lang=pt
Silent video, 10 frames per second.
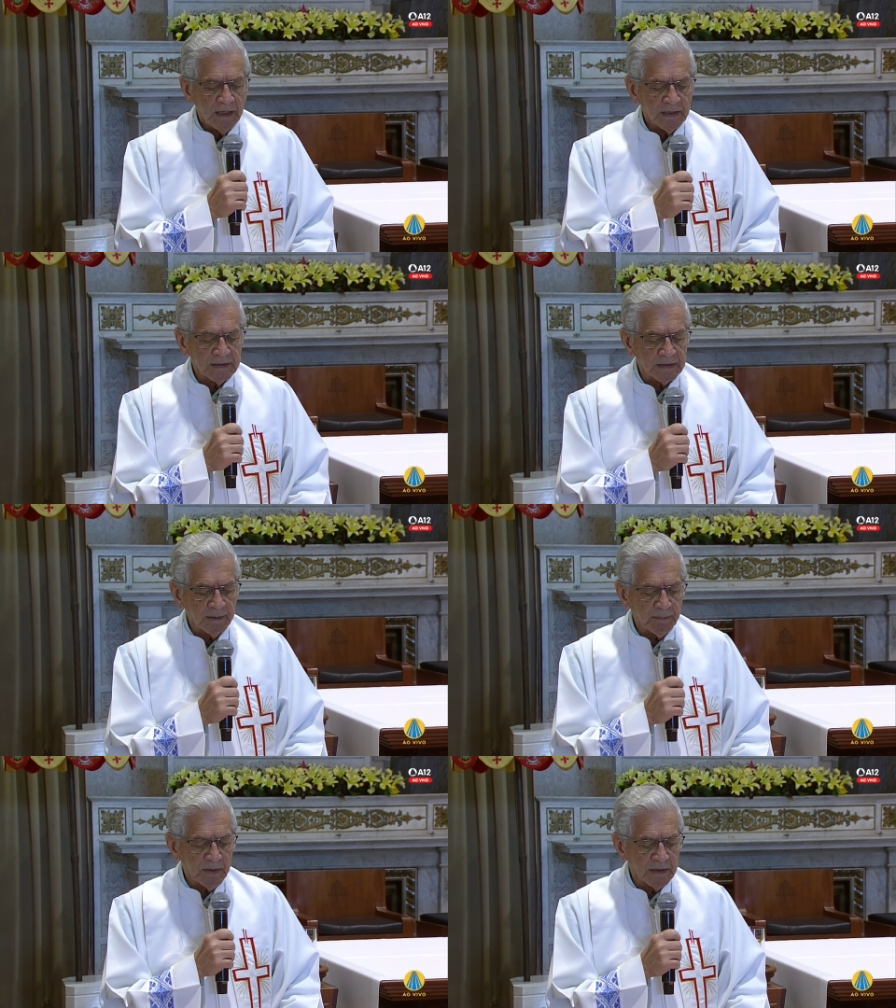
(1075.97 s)

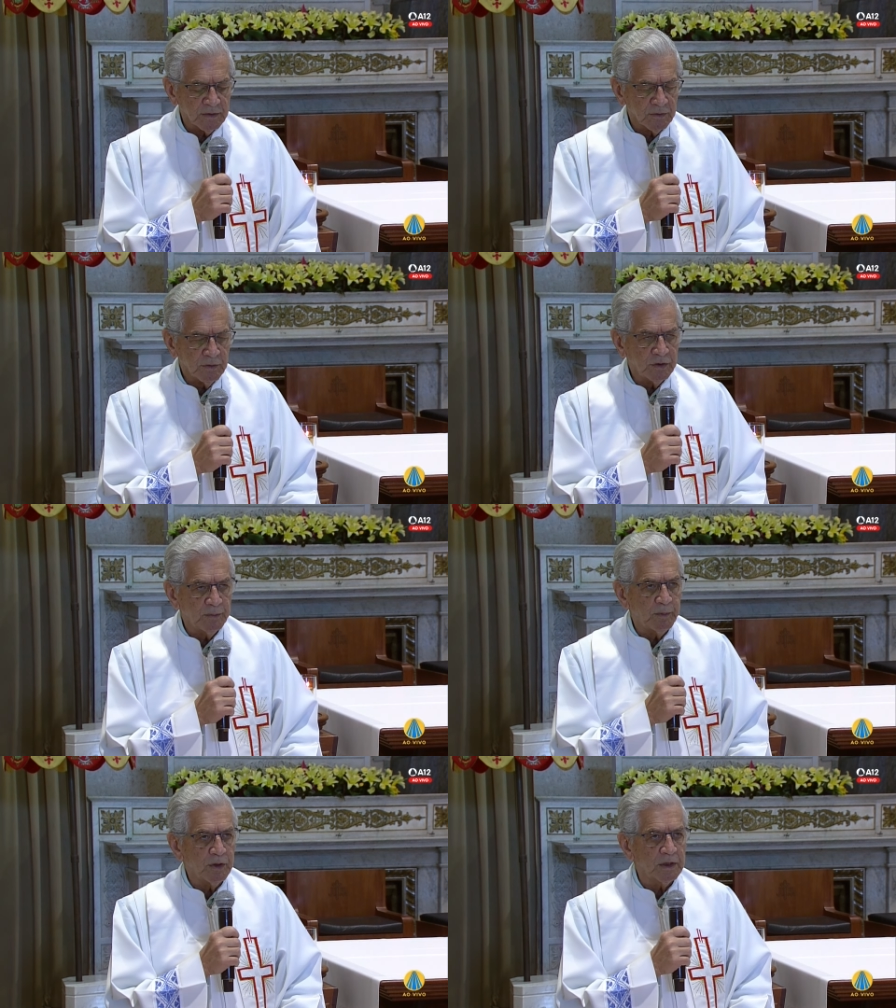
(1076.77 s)
esta paz
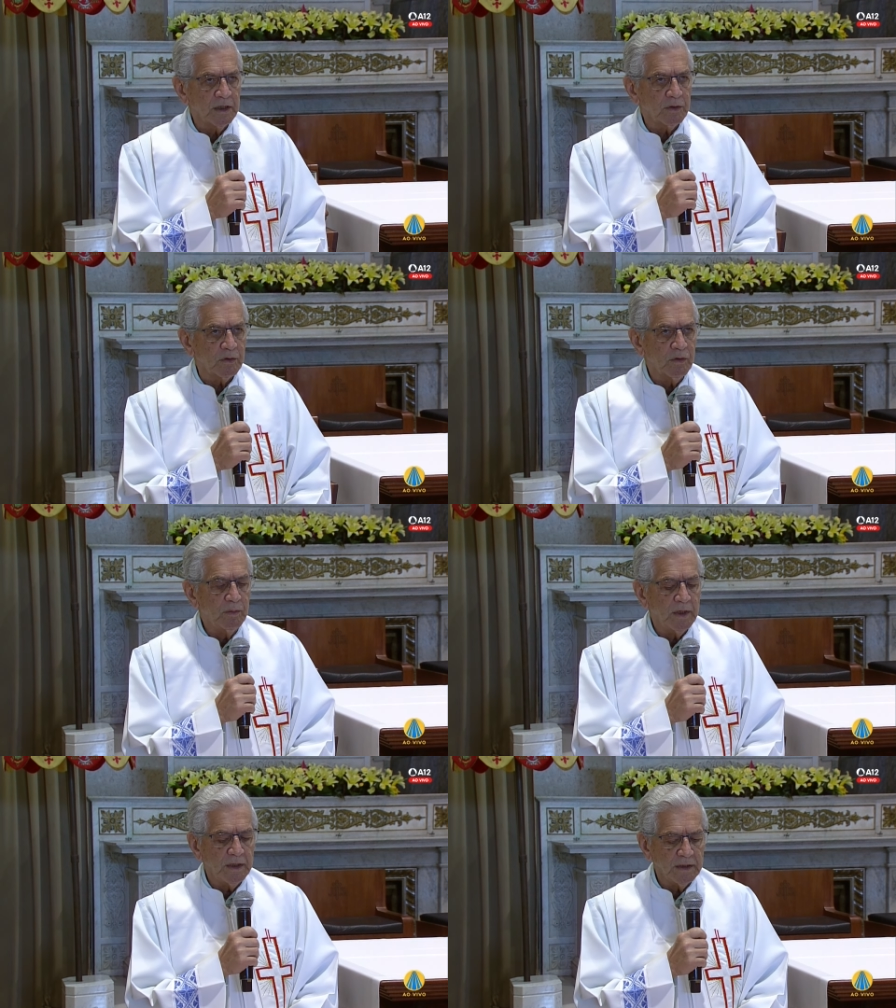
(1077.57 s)
hoje, portanto,
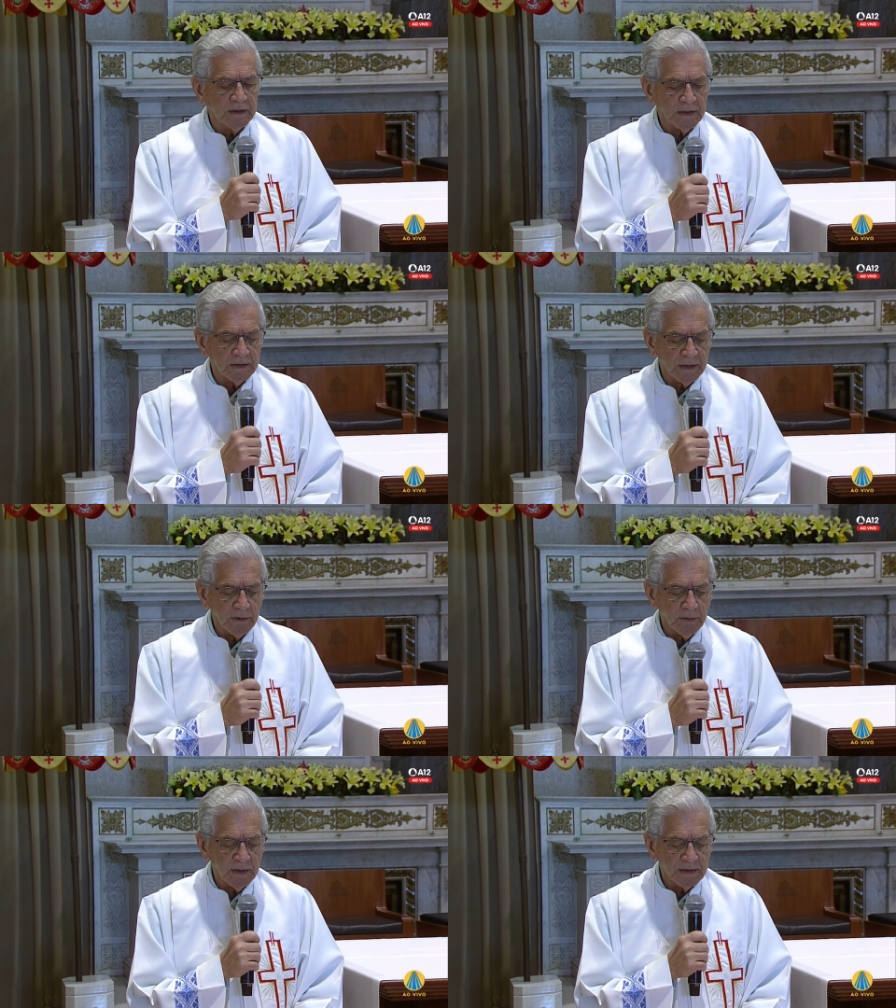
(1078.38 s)
como é
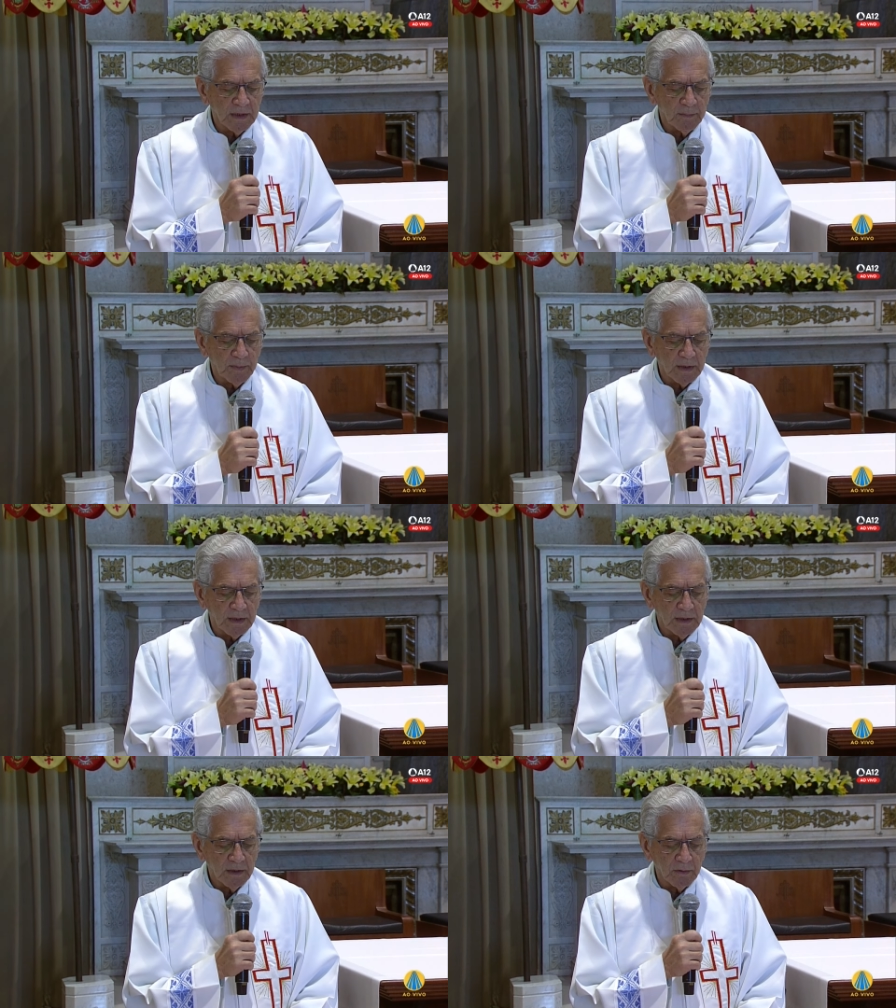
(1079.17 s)
necessário rezar para
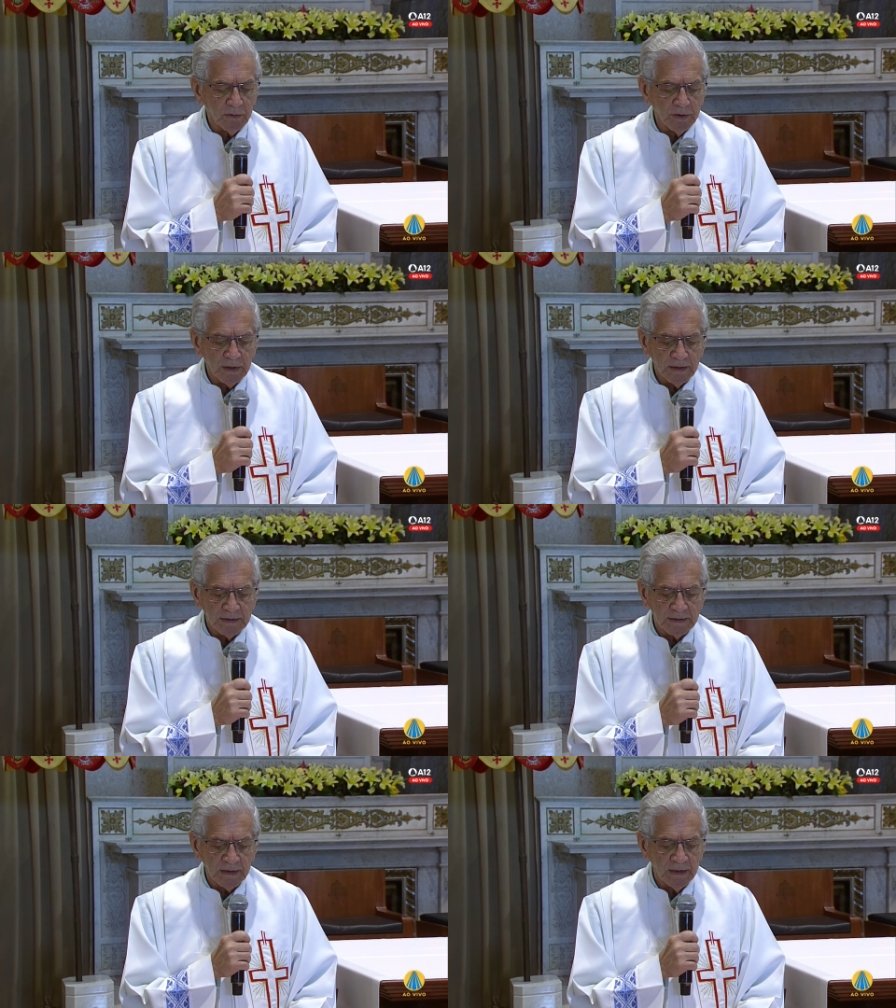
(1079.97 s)
que ela
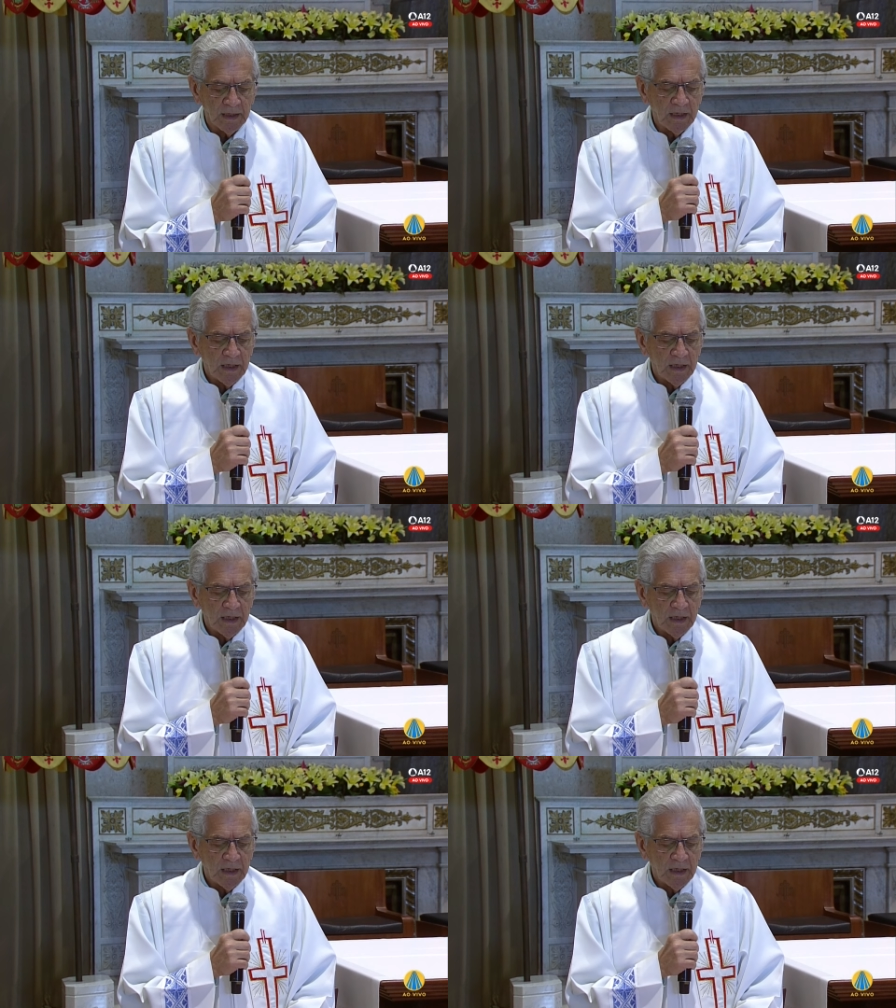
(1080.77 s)
aconteça.